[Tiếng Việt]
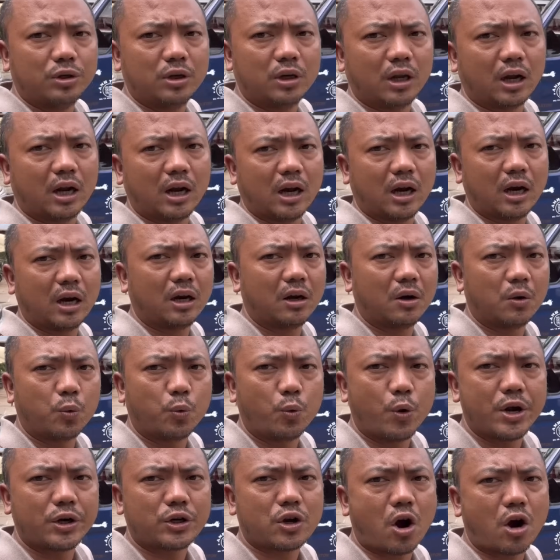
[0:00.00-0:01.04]
như là
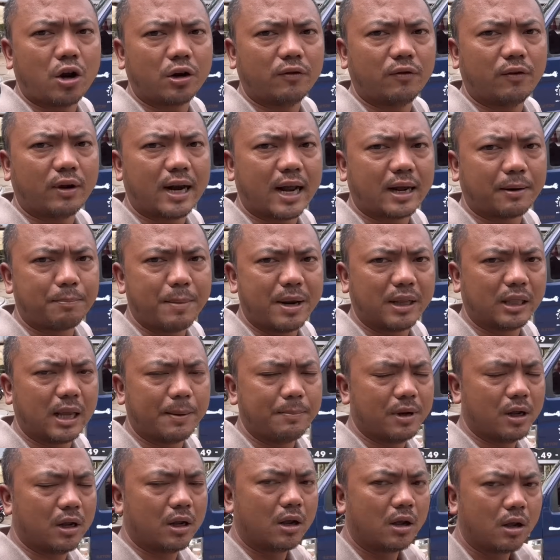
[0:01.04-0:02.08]
Wincon và đặc biệt
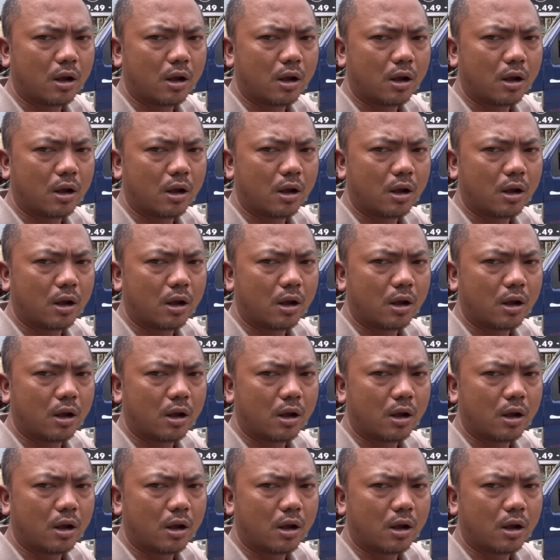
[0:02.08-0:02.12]
thêm nữa